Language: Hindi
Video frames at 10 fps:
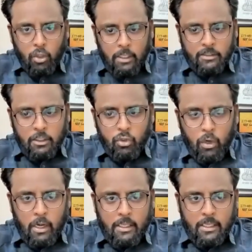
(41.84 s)
थोड़ा सा
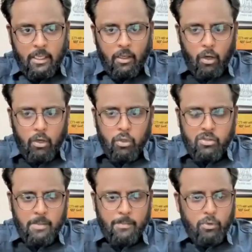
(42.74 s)
दूर रख के और
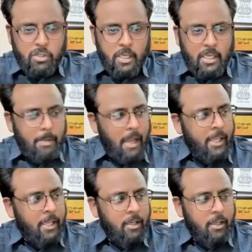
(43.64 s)
खुद से पूछ के कि
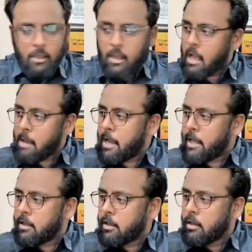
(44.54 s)
भाई हाँ
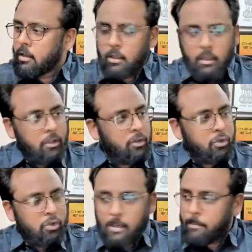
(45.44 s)
भाई
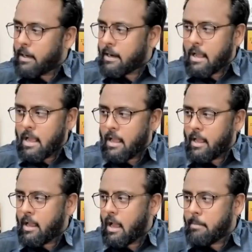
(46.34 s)
तू जो ये पढ़ रहा
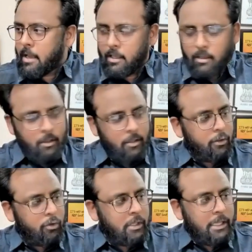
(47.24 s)
है हाँ भाई
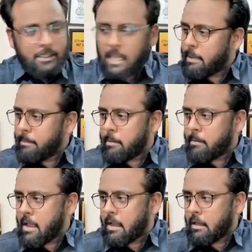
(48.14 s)
तुझे लगता है पेपर
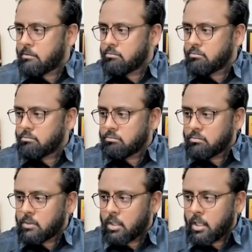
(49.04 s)
में आएगा
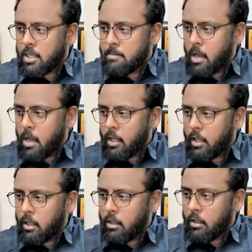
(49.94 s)
नहीं भाई